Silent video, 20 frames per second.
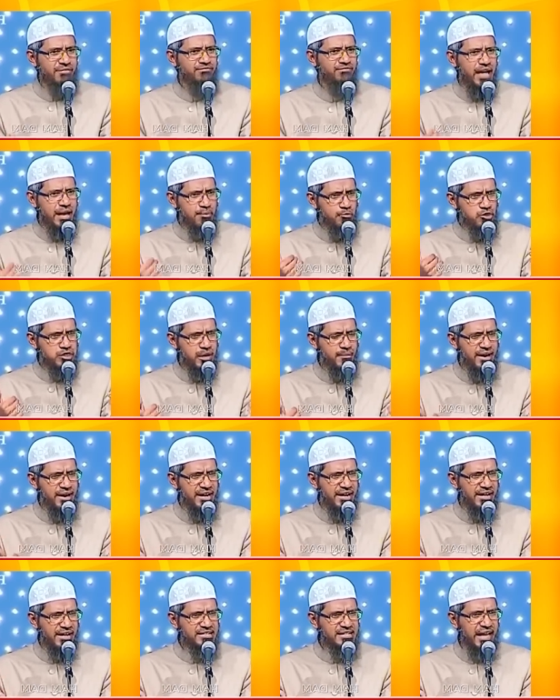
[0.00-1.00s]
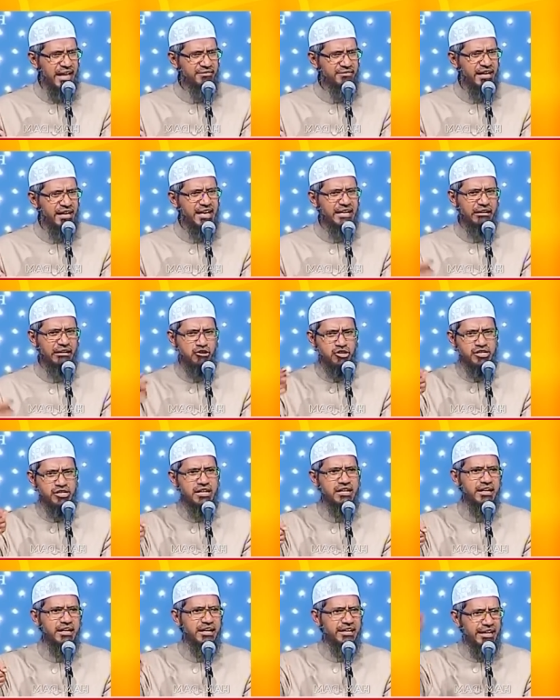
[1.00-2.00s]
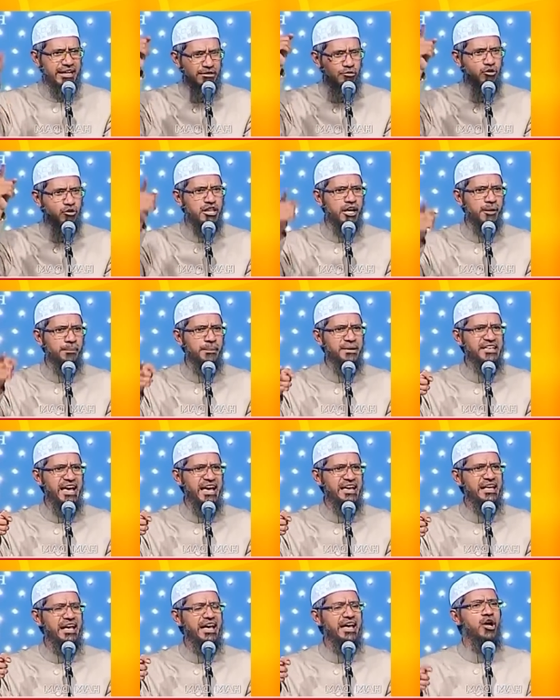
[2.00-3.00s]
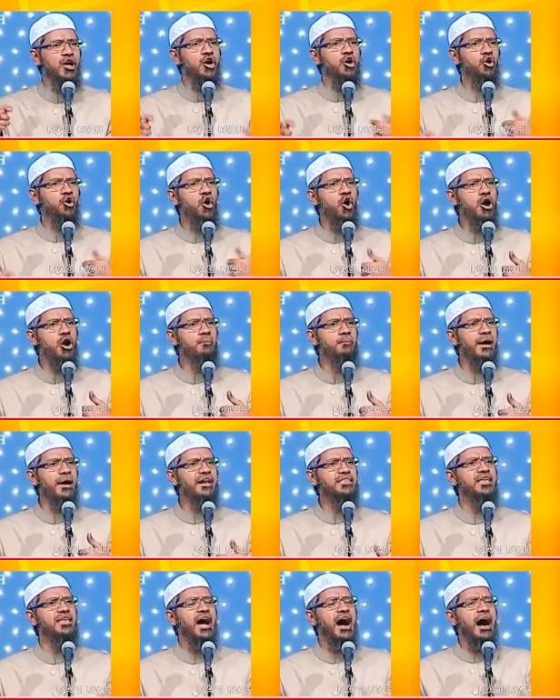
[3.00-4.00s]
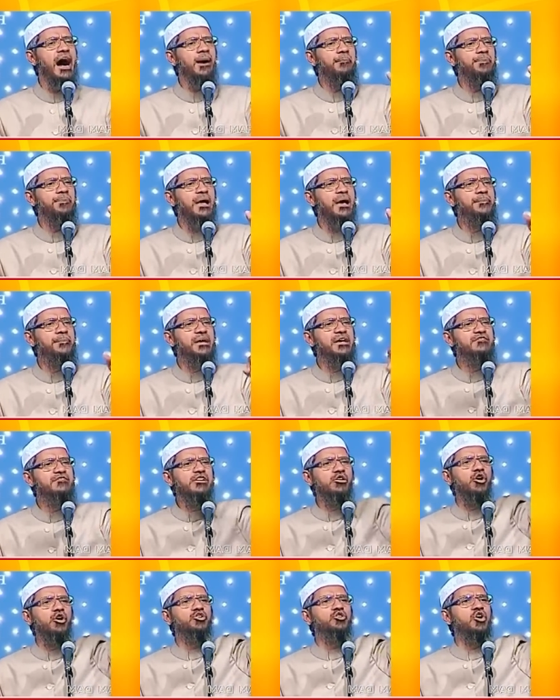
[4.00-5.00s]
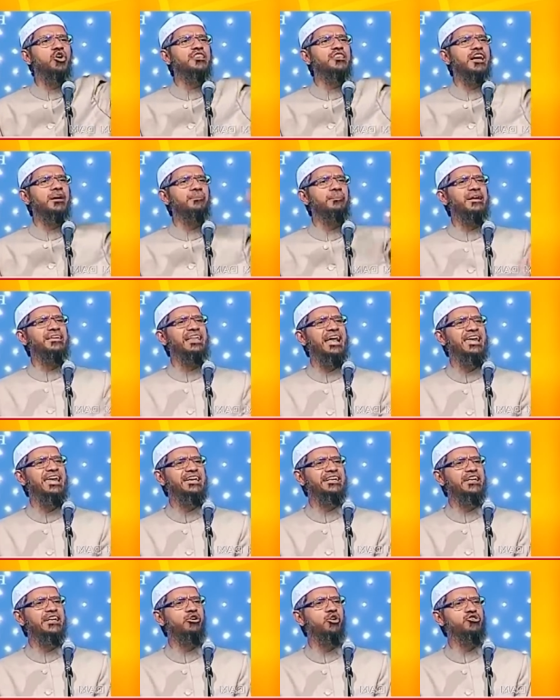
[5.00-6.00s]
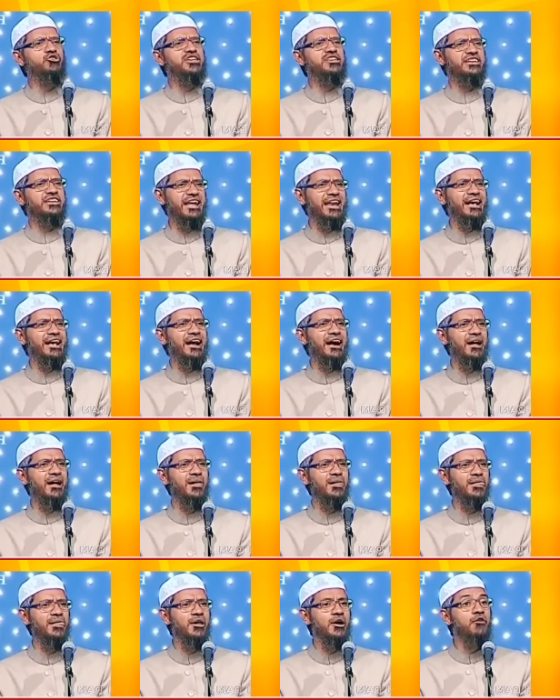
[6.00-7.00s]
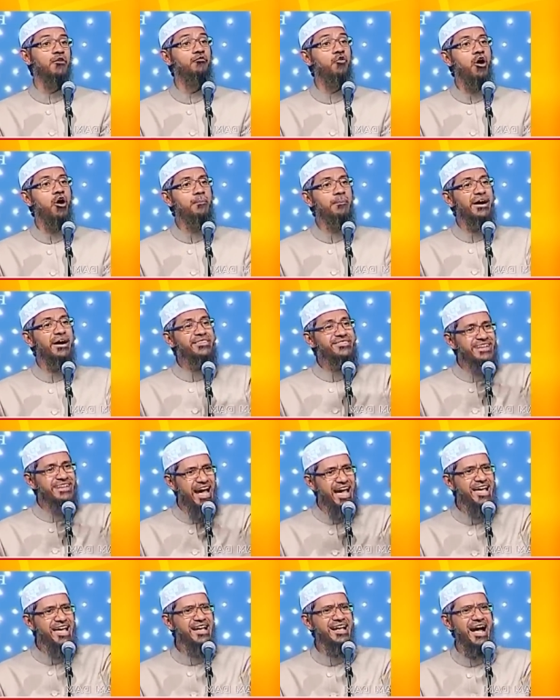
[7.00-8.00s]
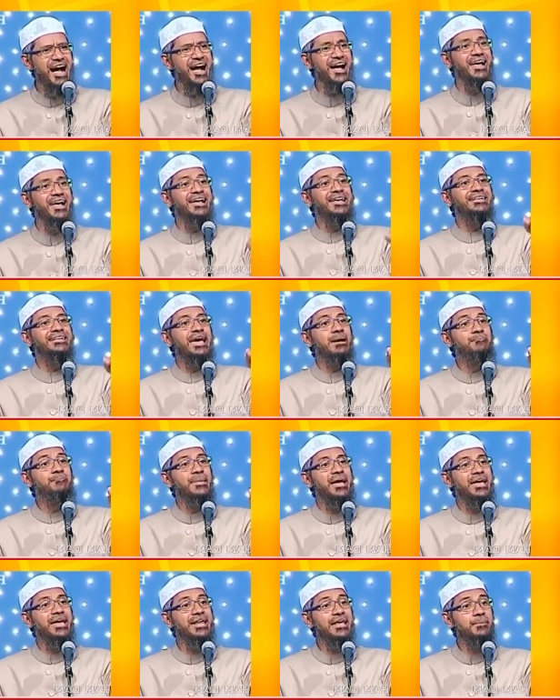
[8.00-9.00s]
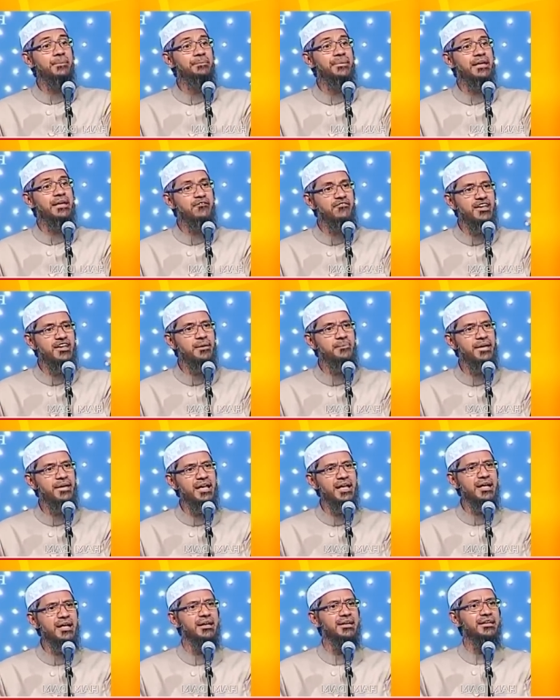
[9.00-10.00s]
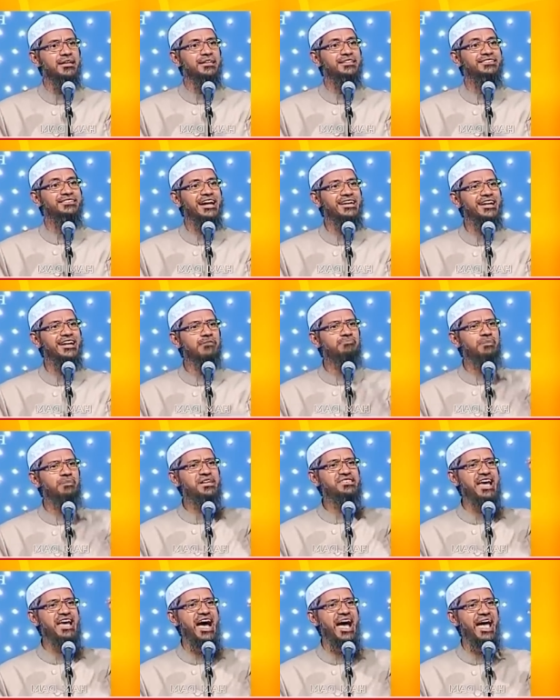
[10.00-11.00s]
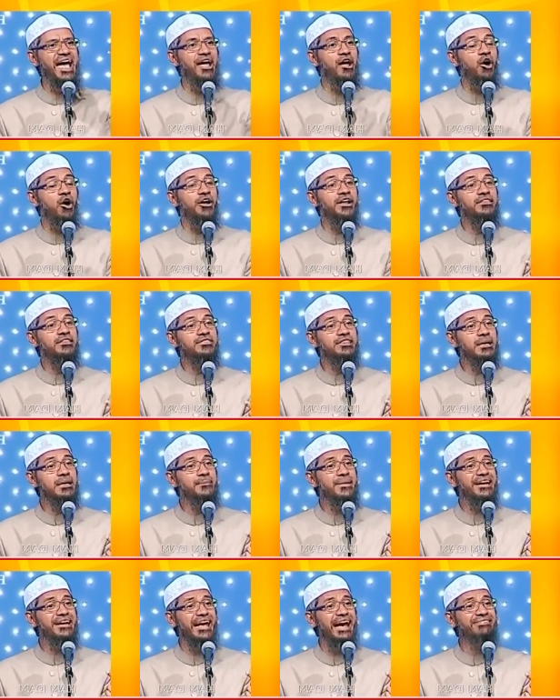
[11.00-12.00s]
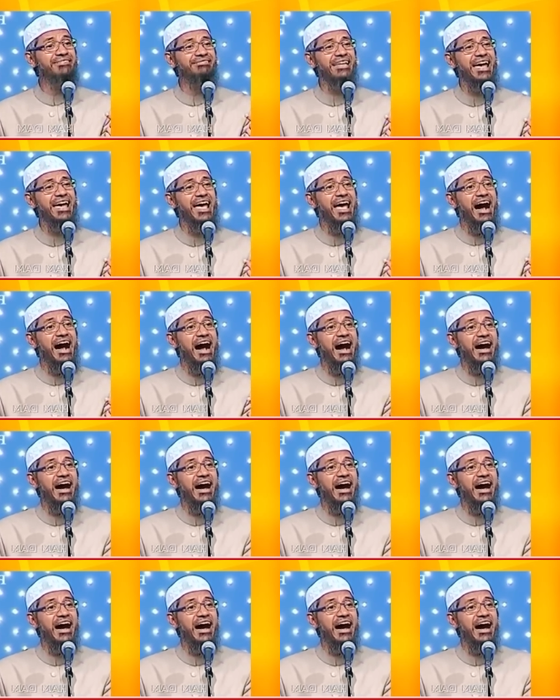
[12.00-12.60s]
जानता है मुसलमान अगर जानता है कि वो शिर करके दोदक में जाएंगे कौन मर्द अपने बीवी को दोदक में डालने की कोशिश करेगा वो मर्द चाहेगा कि मेरी बीवी भी जन्नत में जाए हिंदी में कहते